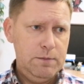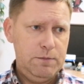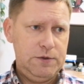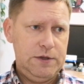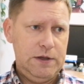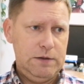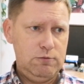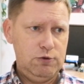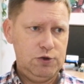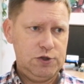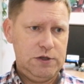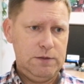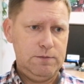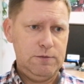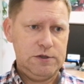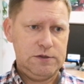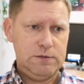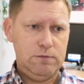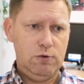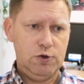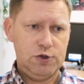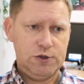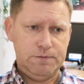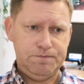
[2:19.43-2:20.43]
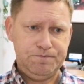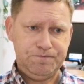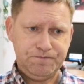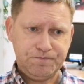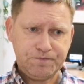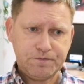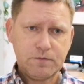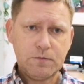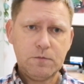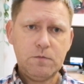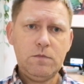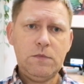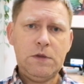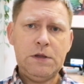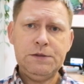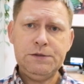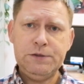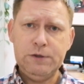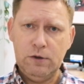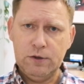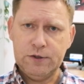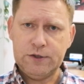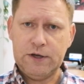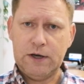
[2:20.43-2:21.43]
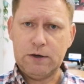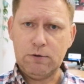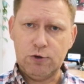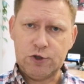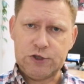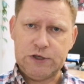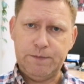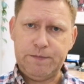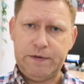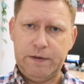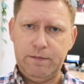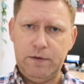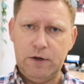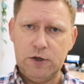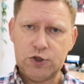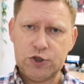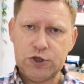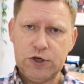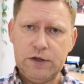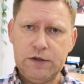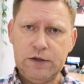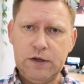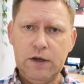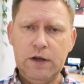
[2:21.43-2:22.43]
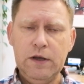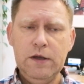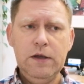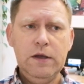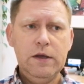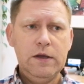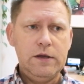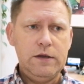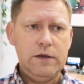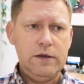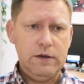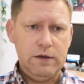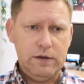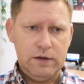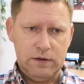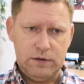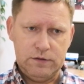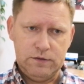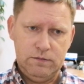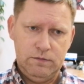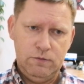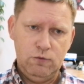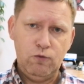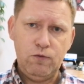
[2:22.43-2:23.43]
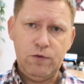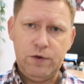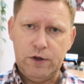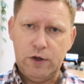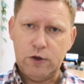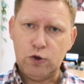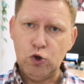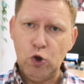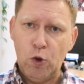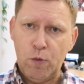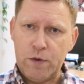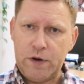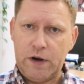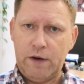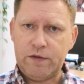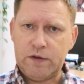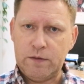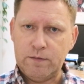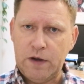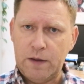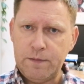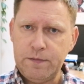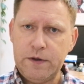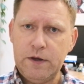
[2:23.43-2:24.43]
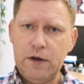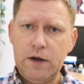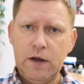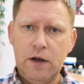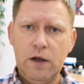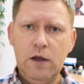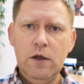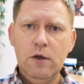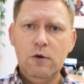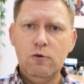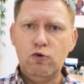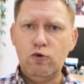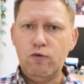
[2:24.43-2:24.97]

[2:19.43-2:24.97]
потому что мы сможем делать хорошее приближение и увидеть номер автомобиля,